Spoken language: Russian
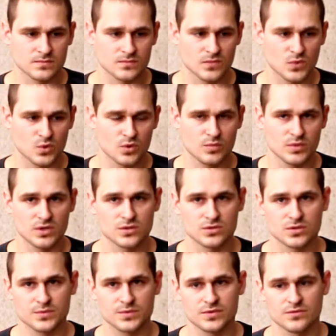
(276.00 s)
дома или
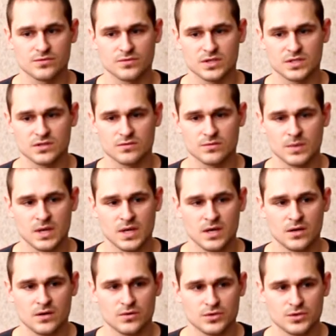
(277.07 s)
собственным весом
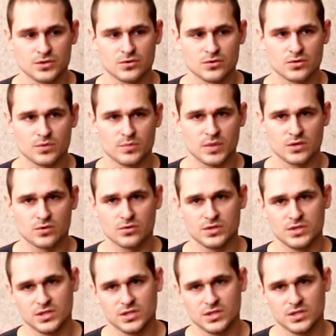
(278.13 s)
очень круто подходит.